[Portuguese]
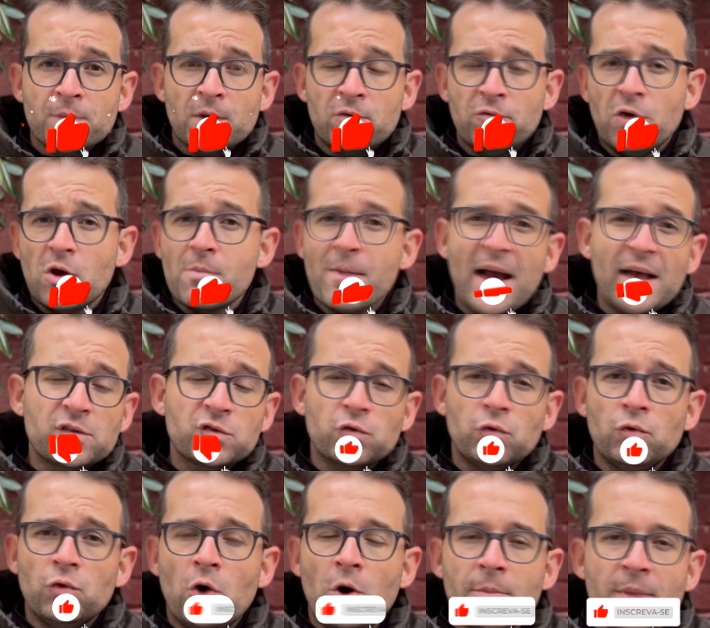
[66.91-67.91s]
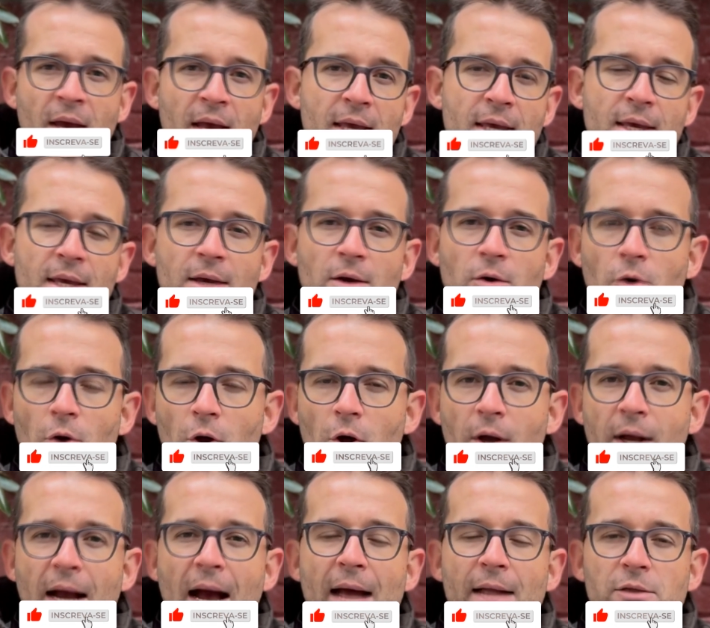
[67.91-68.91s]
Foi mais um nome aí
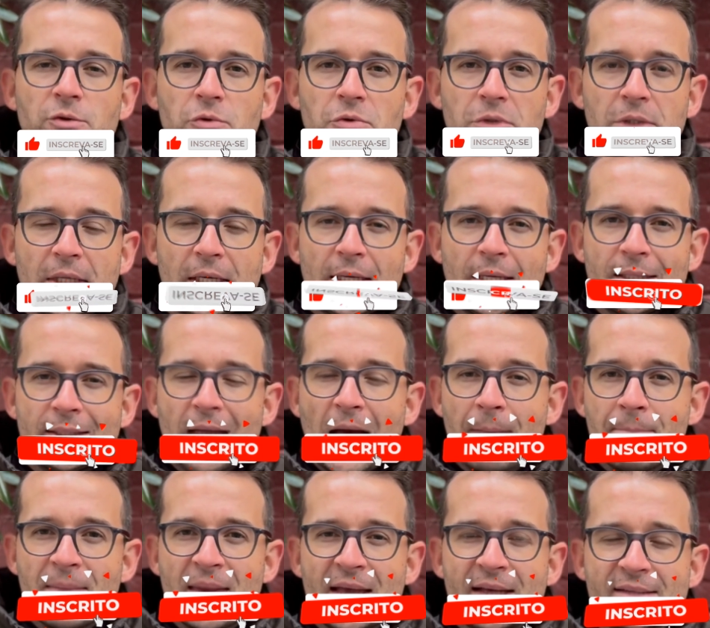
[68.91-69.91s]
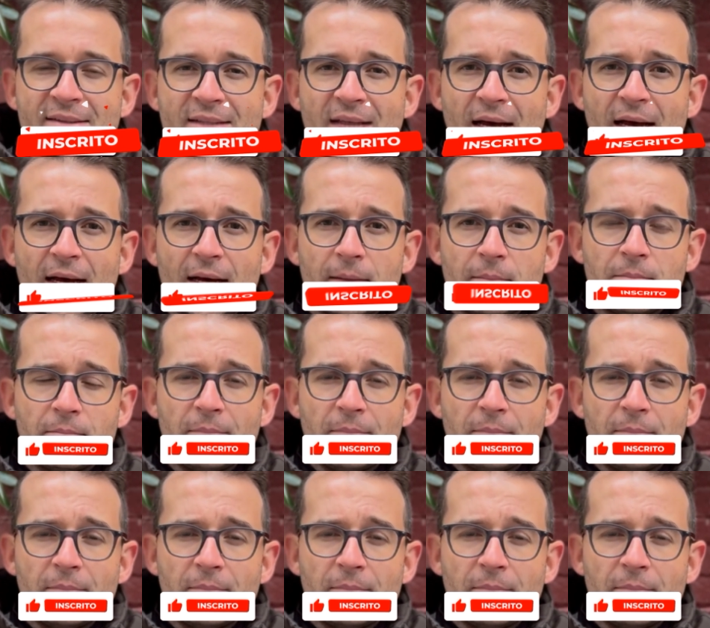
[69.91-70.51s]
colocado na mesa,